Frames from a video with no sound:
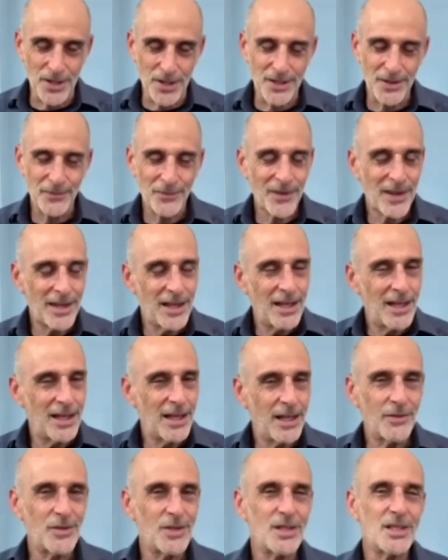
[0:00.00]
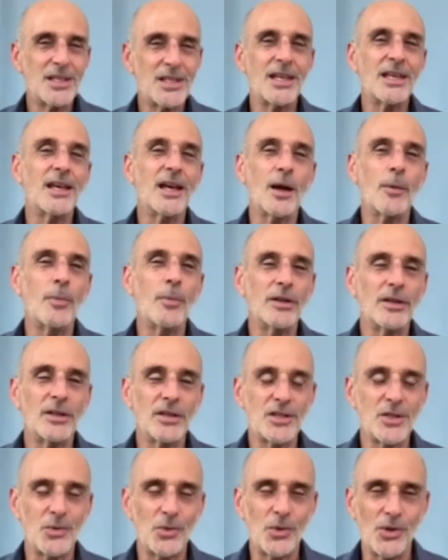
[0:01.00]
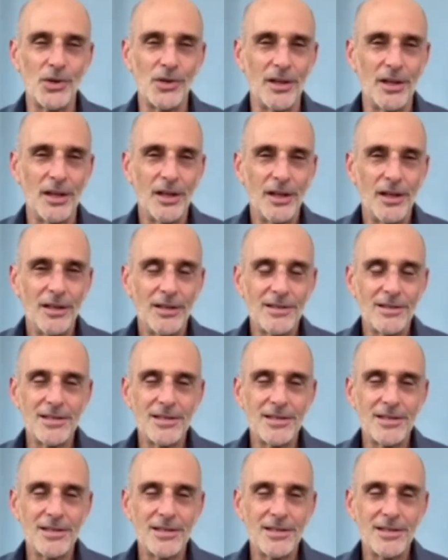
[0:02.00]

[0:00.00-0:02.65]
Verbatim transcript: దేవుడు ఎన్నో ప్రవచనాలు బైబిల్లో